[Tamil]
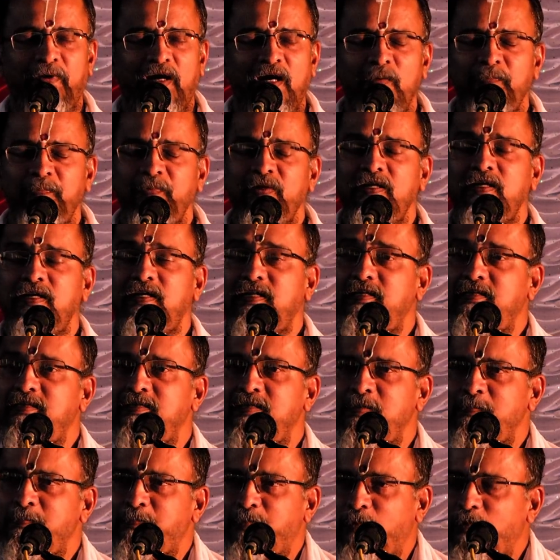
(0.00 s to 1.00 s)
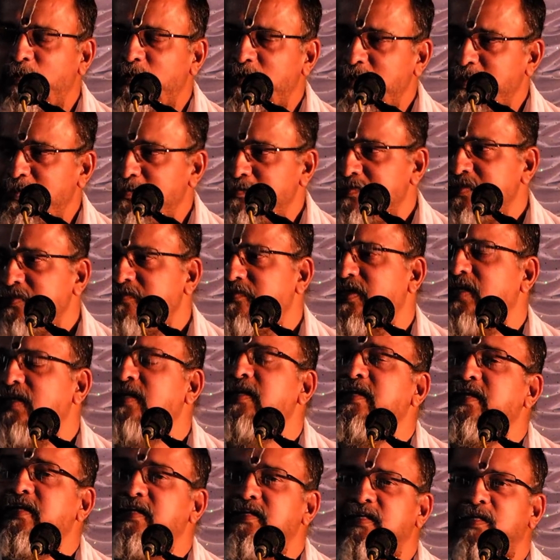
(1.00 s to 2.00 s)
பாப்பங்கள் எல்லாம் போகணும்னு
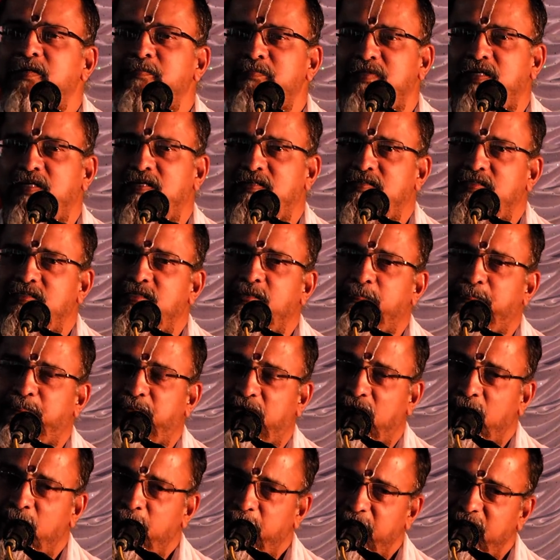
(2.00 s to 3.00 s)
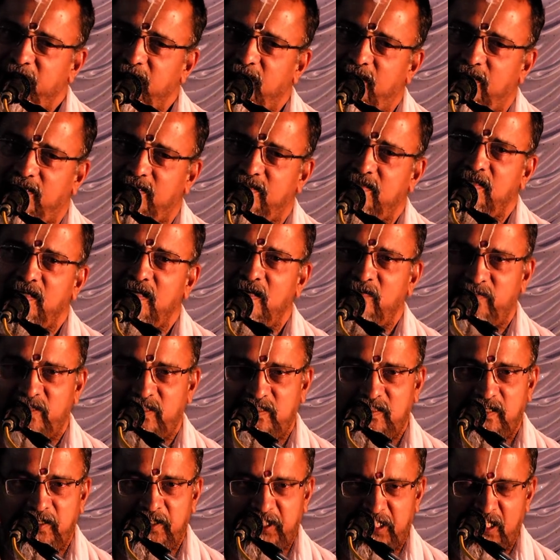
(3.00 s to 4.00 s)
வேண்டிக்கலாம்னா நீ பாப்பியா இருந்தா
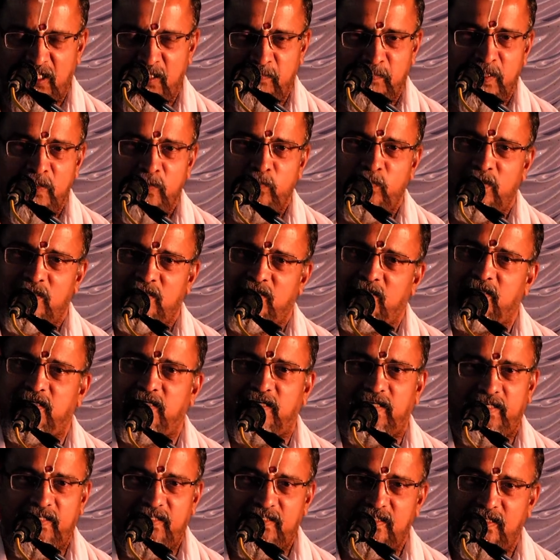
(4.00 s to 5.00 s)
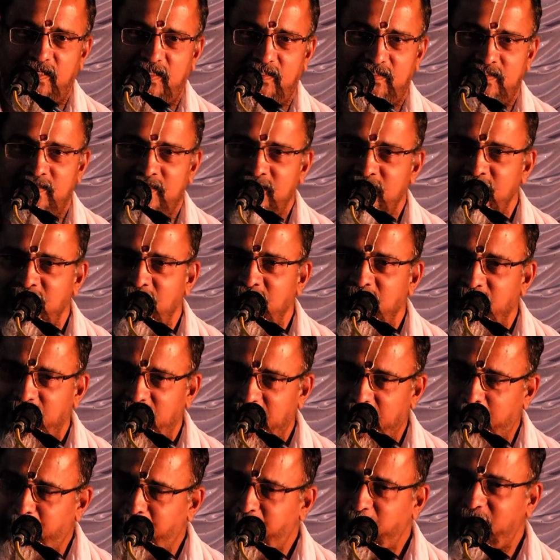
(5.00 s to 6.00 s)
அவர் தரிசனமே உனக்கு கிடைக்காது
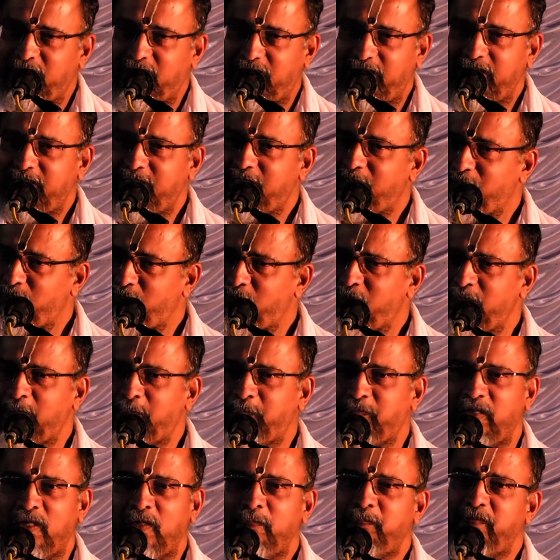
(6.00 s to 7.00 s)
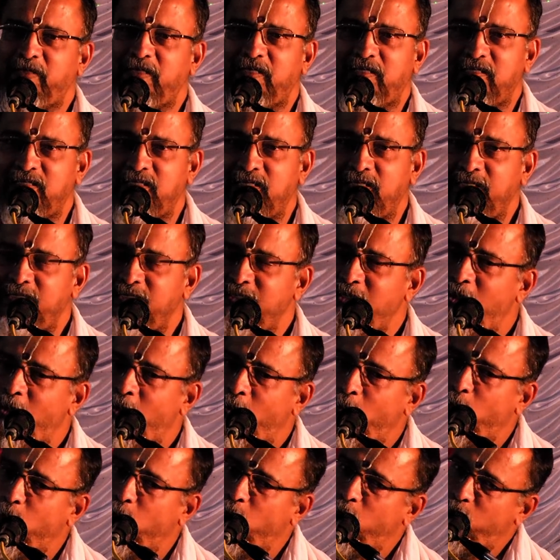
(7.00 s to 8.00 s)
எப்ப கிடைக்கிறதோ நீ பாப்பி இல்லை
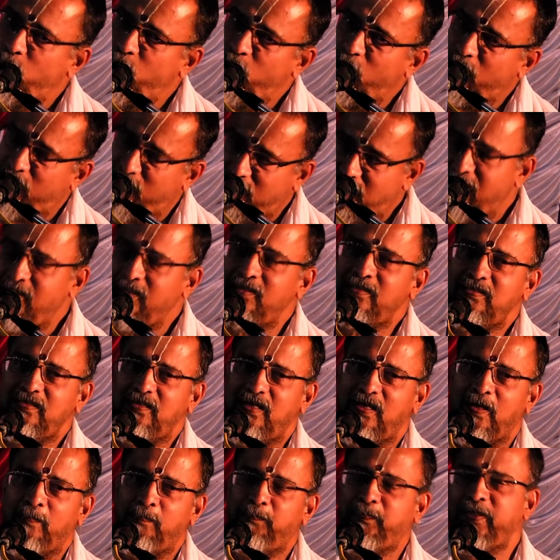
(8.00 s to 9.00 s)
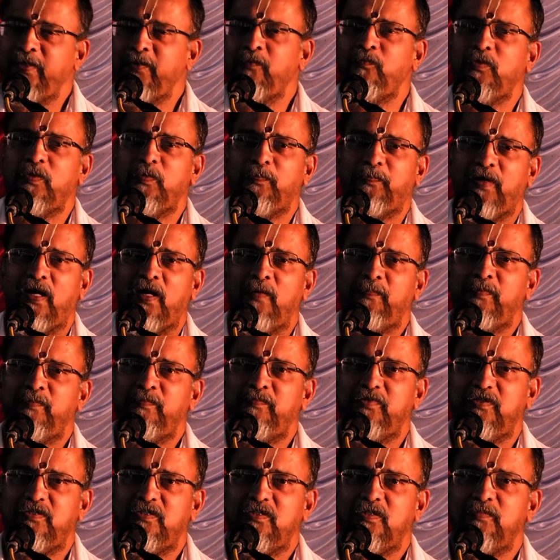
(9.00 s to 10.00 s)
ஒரு கால் அப்படியும் ஒரு
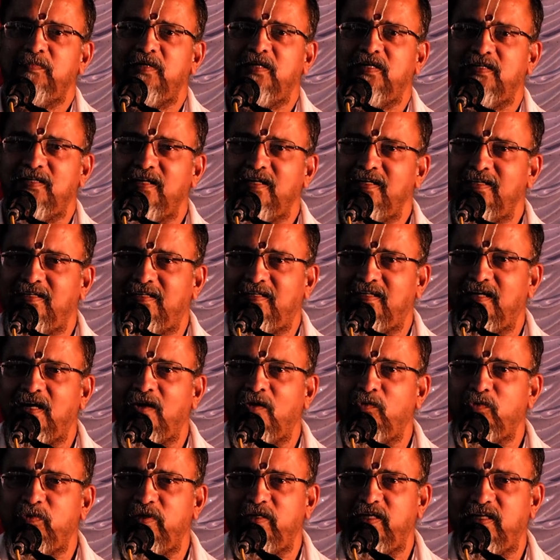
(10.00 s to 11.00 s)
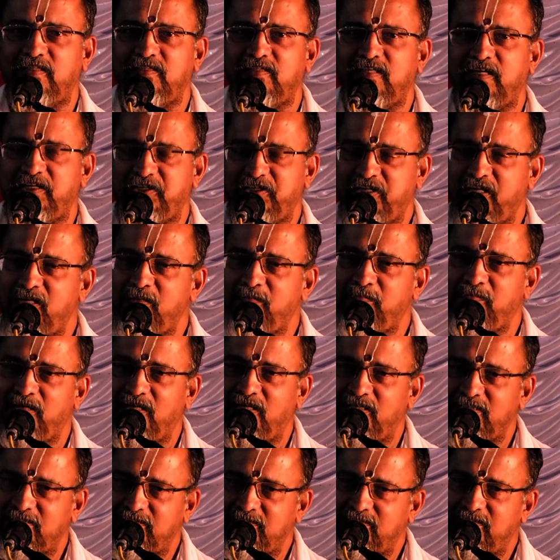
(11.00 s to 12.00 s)
பாப்பம் இருக்குமானால் அவருடைய தரிசனம்
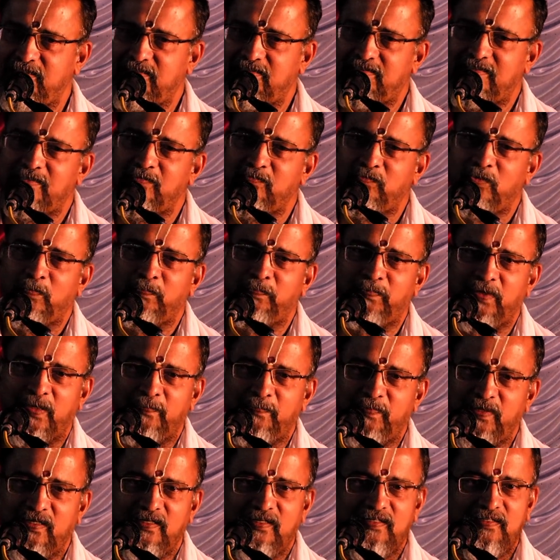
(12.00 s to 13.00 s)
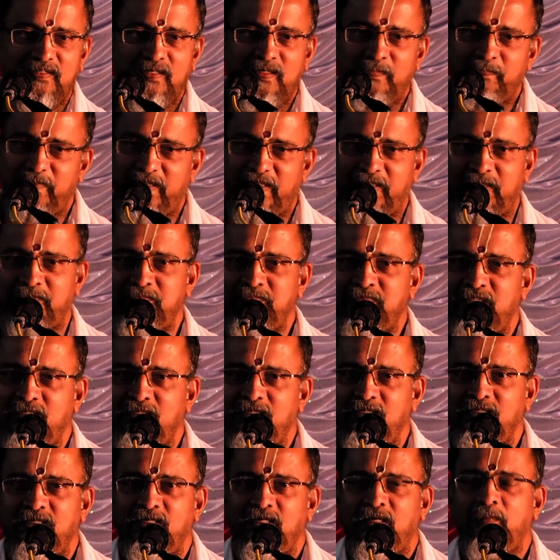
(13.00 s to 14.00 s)
மாத்திரத்துல உன் பாப்பங்கள்லாம் போயிடும்
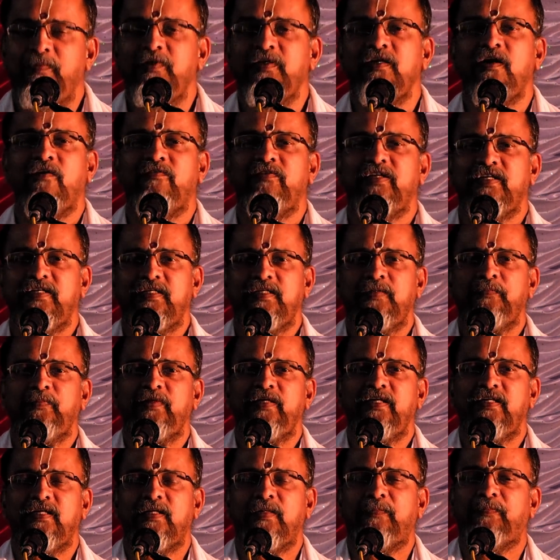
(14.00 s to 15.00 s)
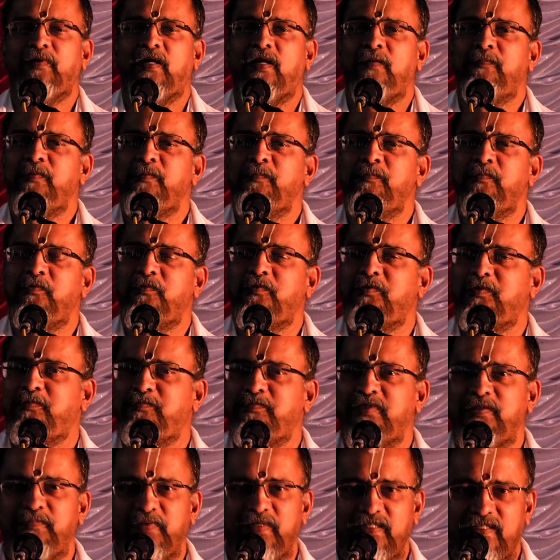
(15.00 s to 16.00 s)
அப்புறம் அவர்கிட்ட போய் எனக்கு பாப்பம்
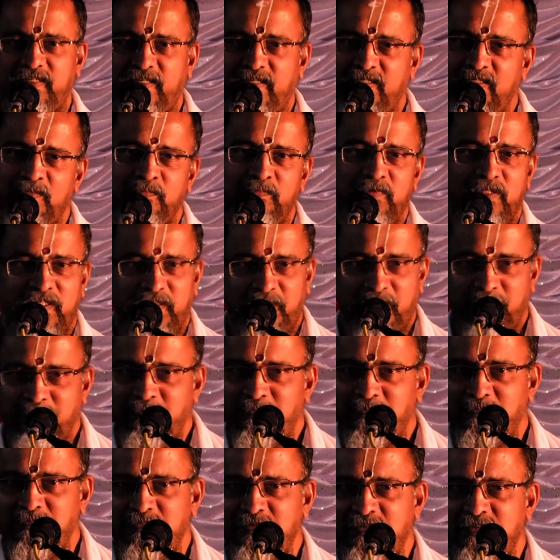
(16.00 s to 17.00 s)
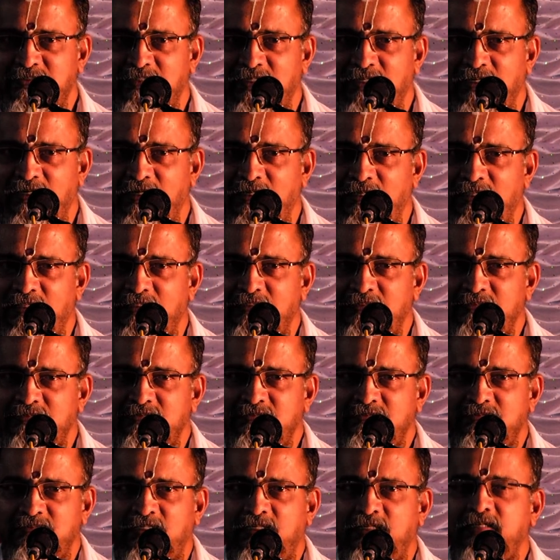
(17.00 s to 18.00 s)
போகணும்னு இப்படி கேட்க முடியும்
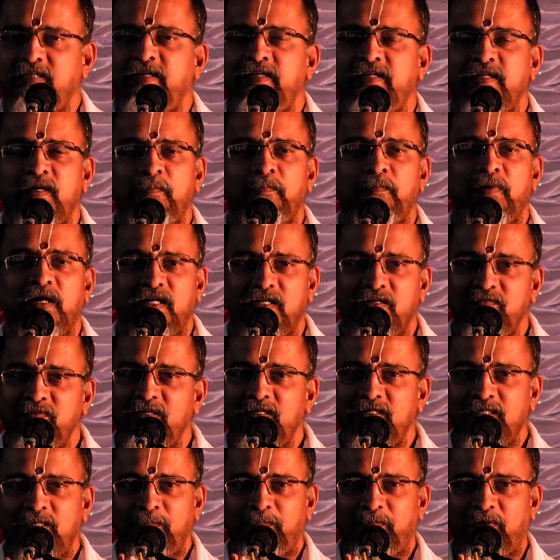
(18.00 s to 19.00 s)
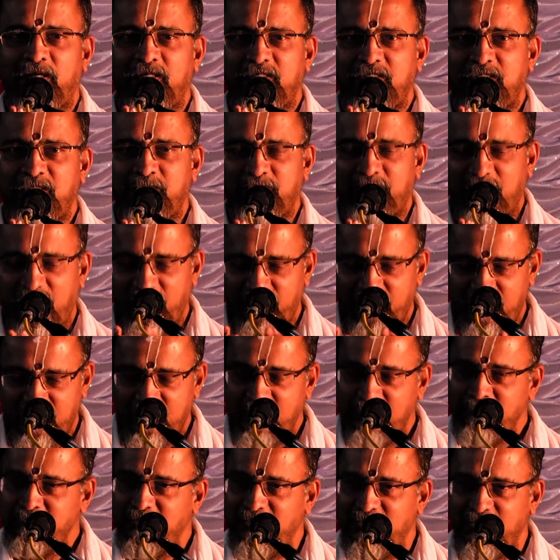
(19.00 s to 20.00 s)
இல்லை நான் பகவானை பார்க்கணும்
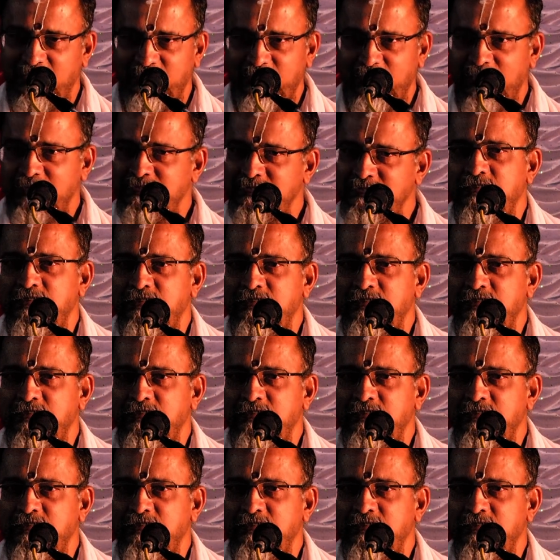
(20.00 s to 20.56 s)
அவர் தான் பகவான்